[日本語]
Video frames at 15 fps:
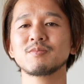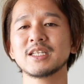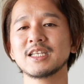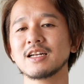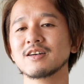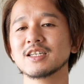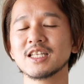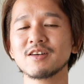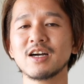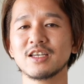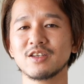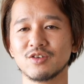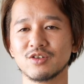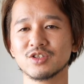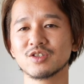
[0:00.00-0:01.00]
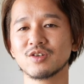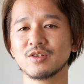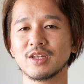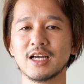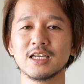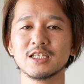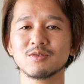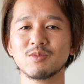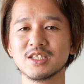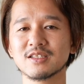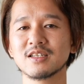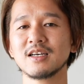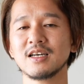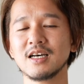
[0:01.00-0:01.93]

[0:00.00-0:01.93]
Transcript: まだの方はよろしくお願いします。